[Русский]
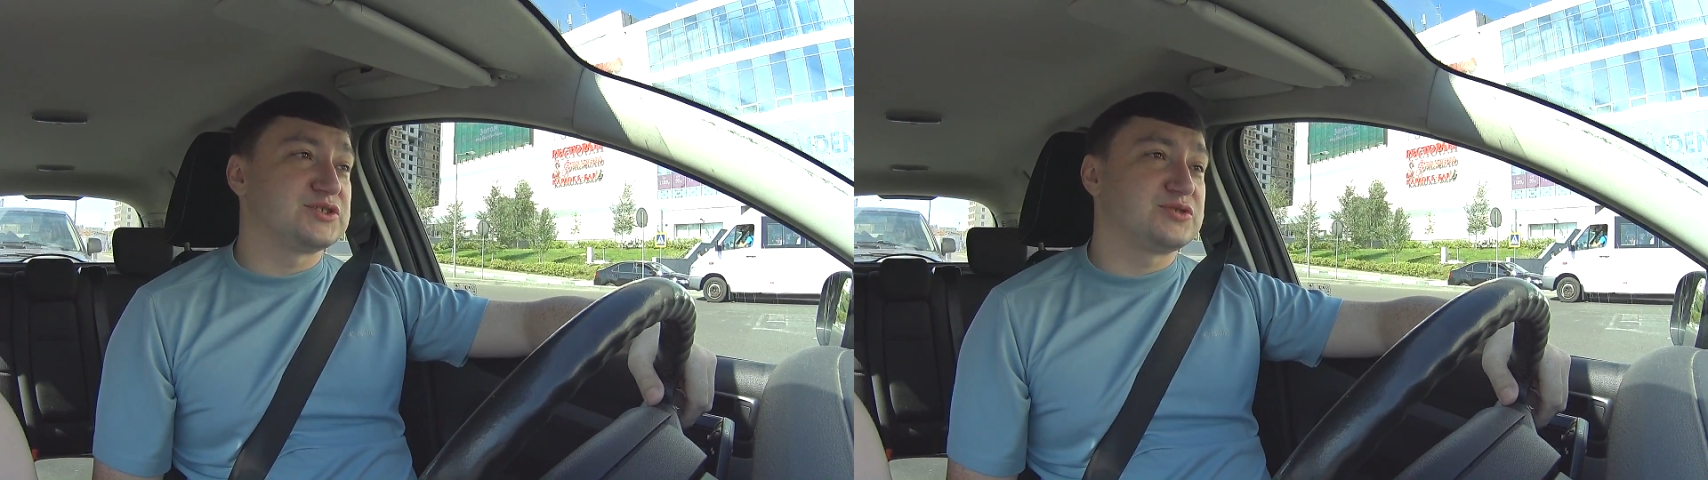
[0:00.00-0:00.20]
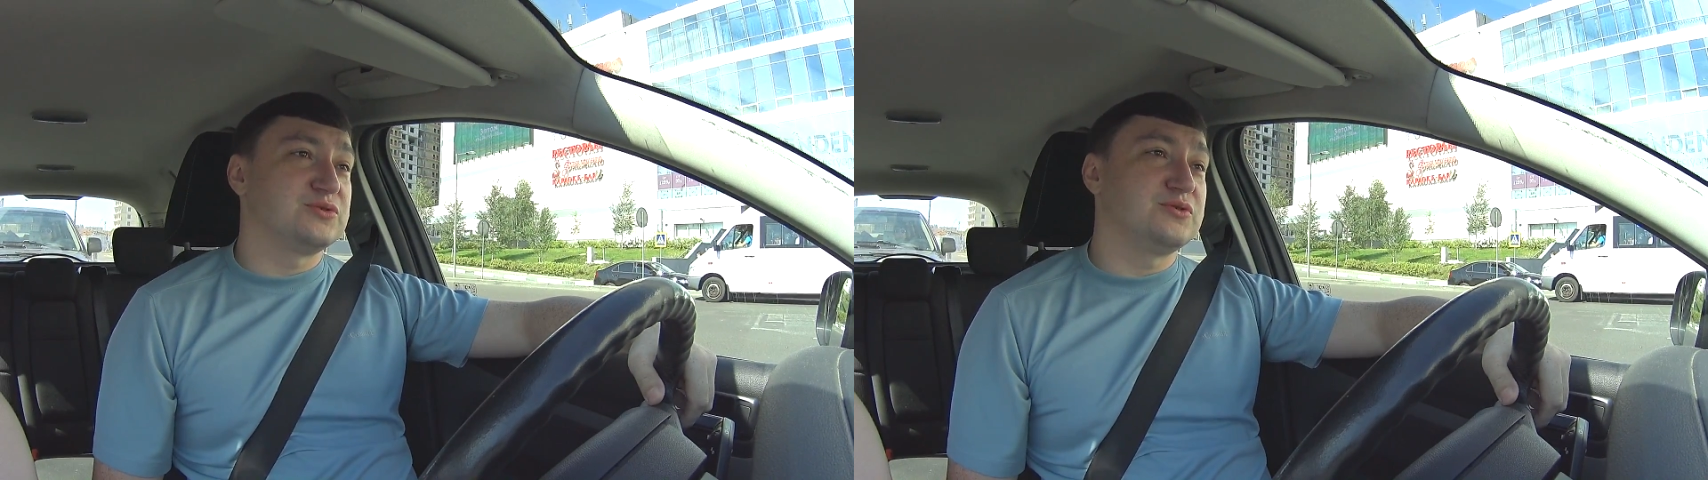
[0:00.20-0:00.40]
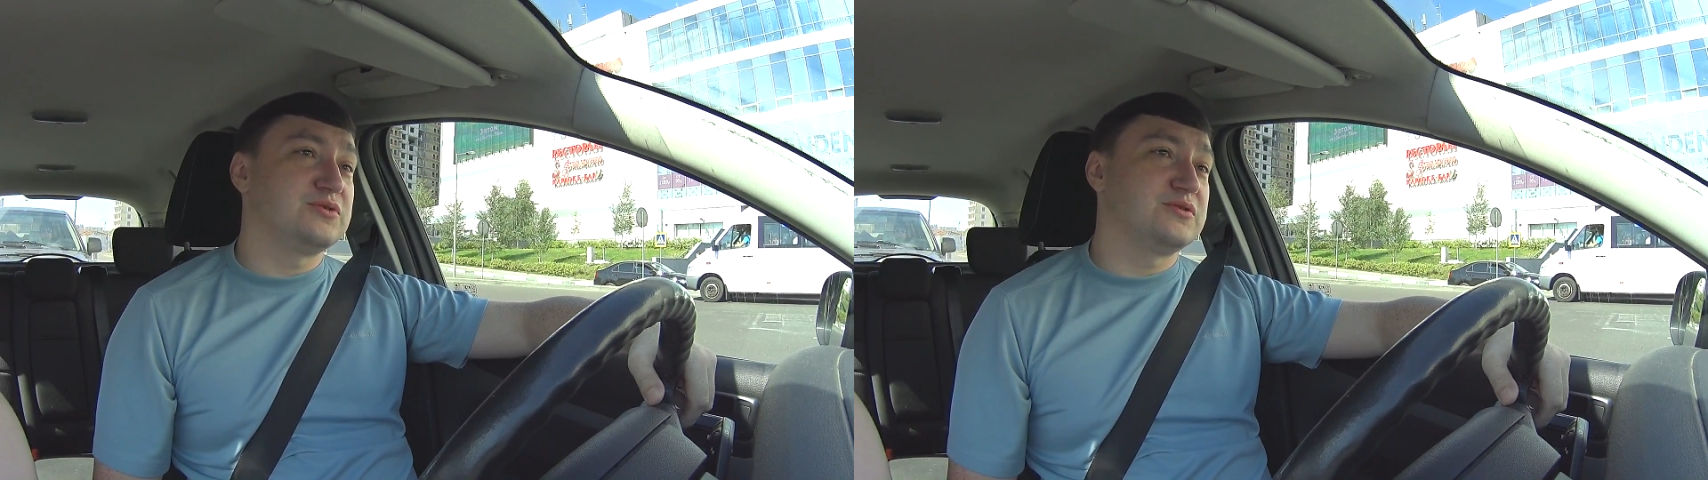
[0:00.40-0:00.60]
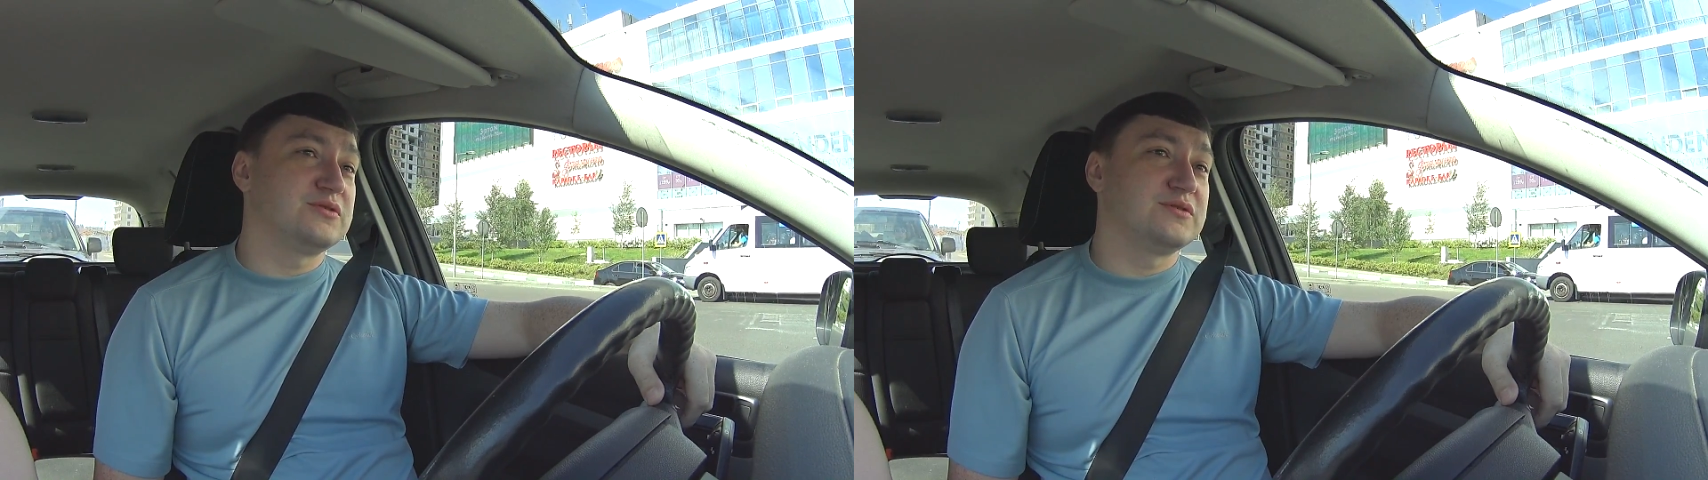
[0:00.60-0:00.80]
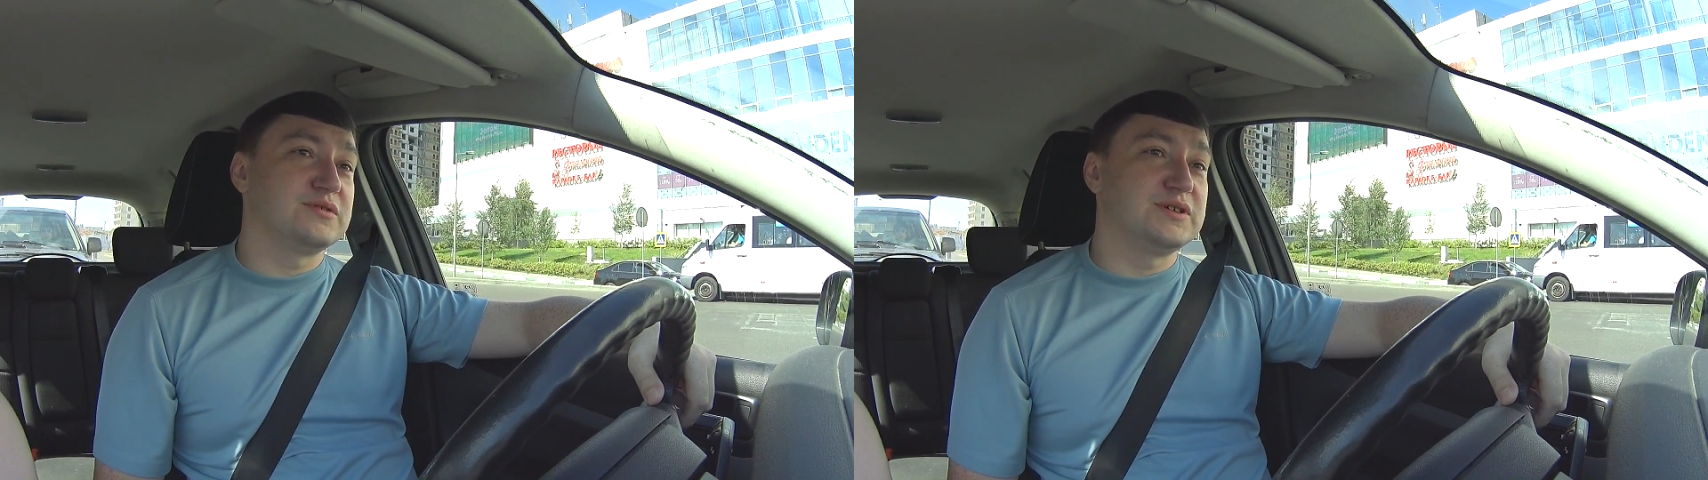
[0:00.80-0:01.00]

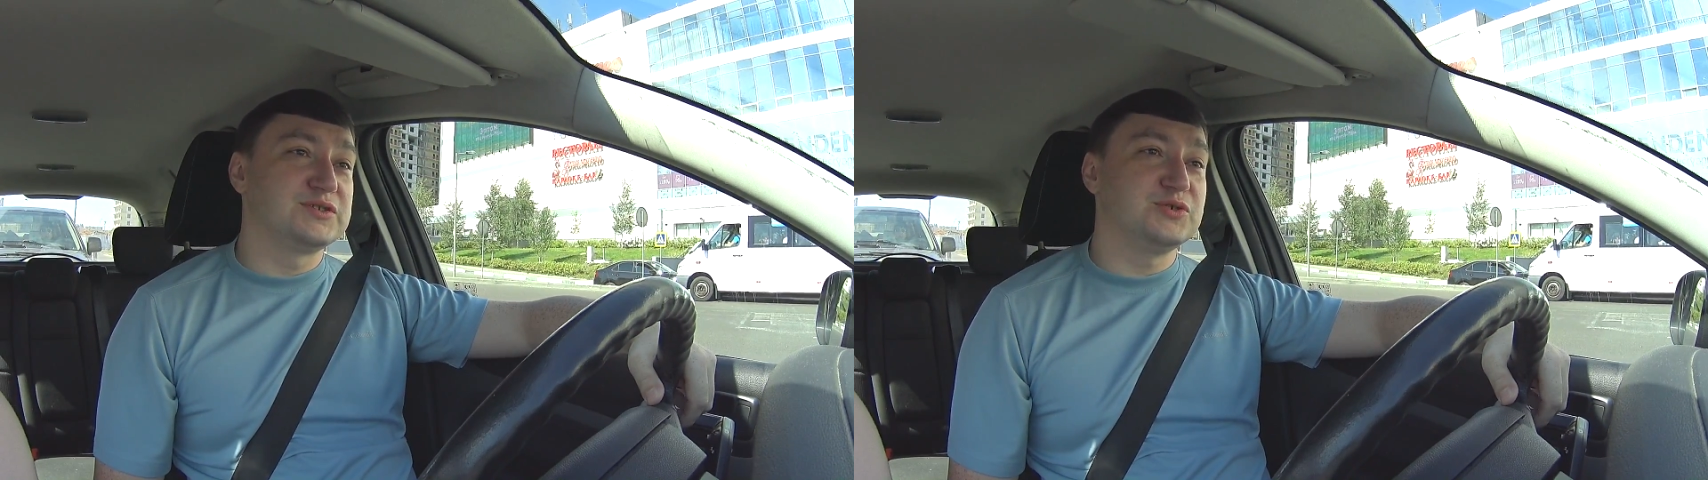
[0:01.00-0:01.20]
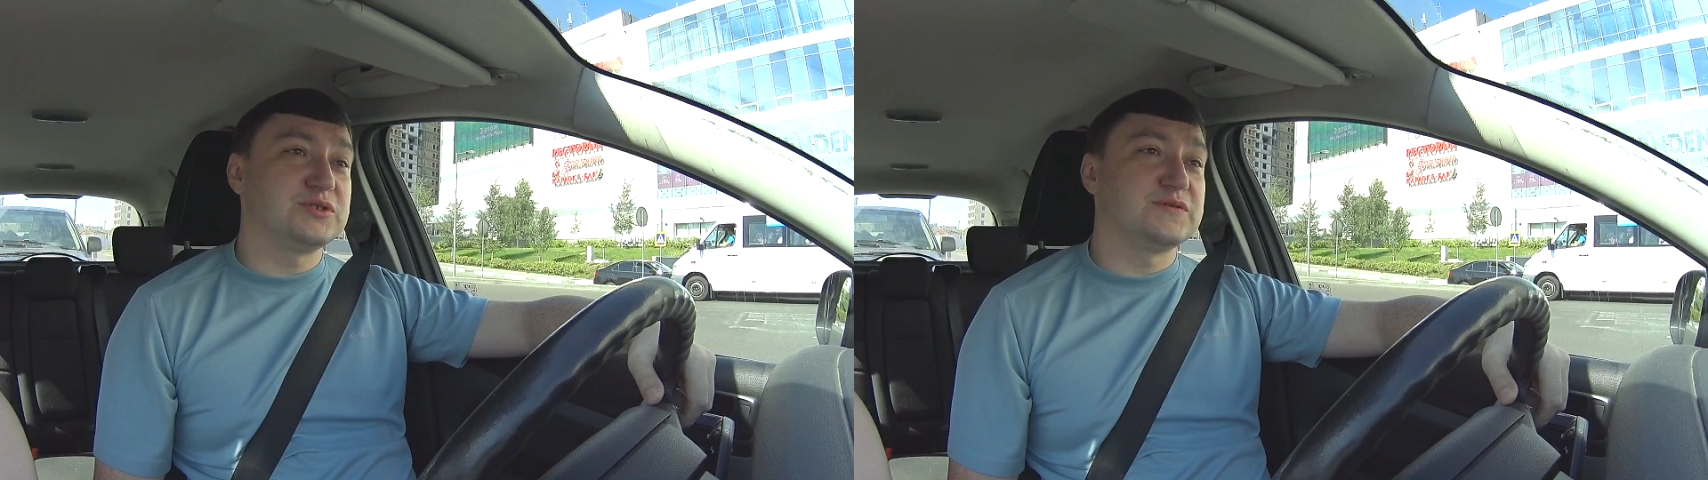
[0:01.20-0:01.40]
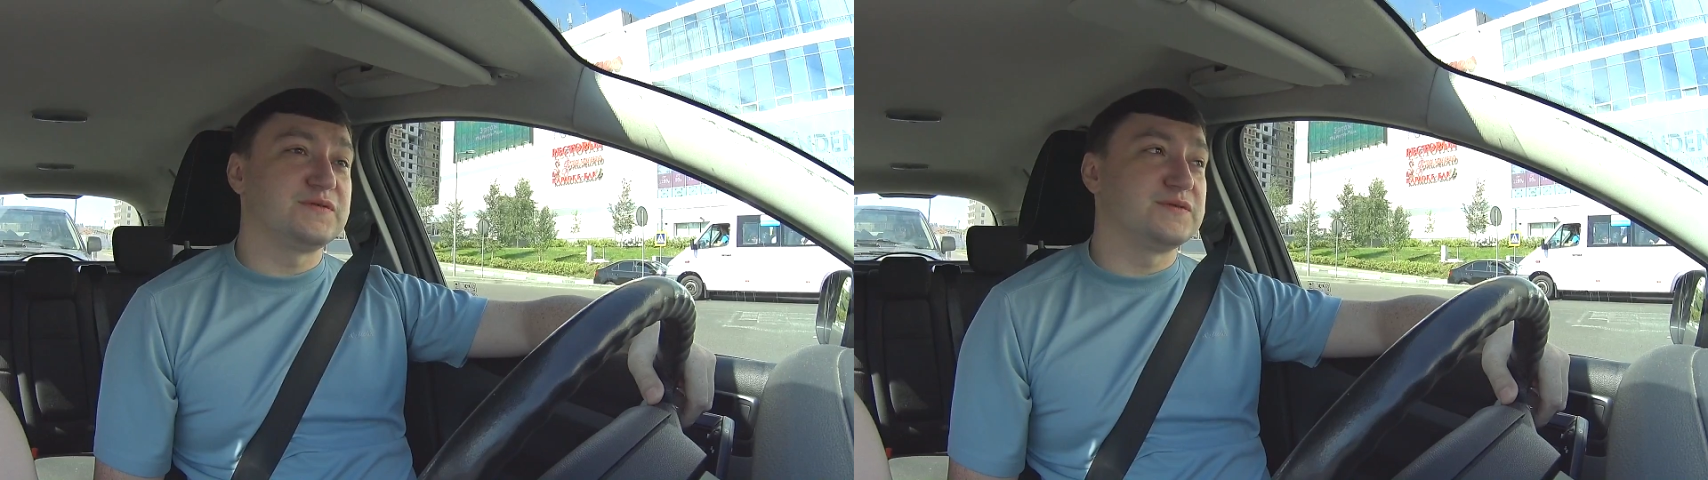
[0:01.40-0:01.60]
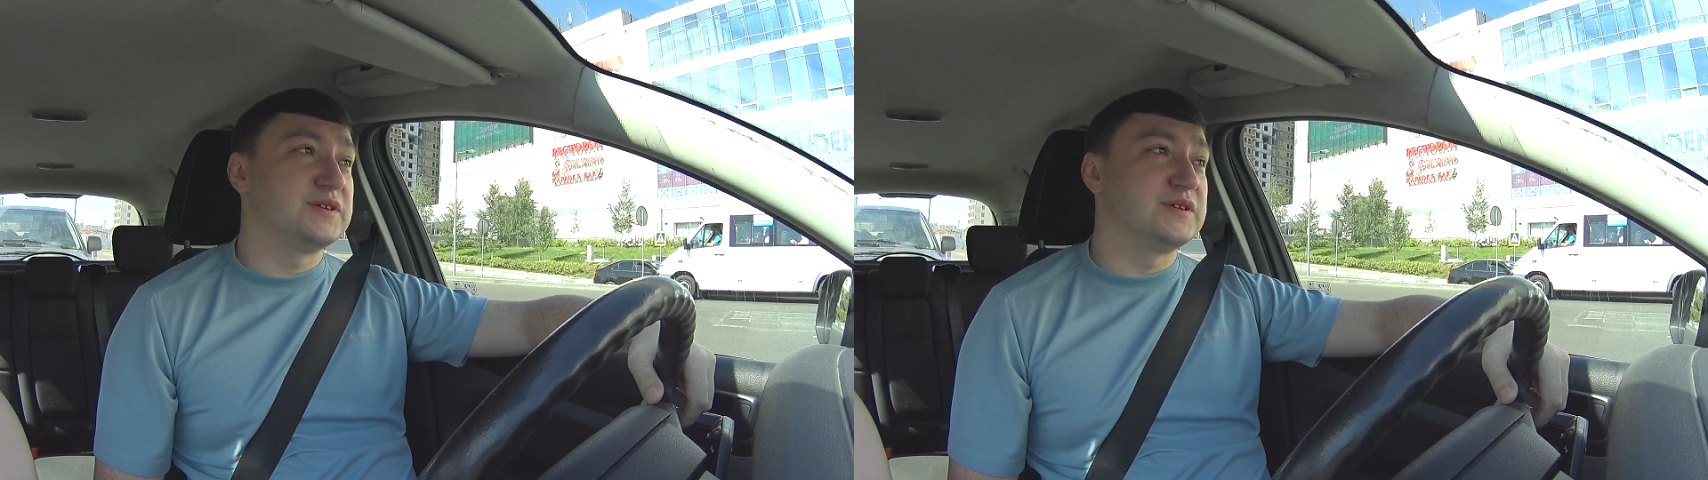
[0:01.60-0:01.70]
что экзотов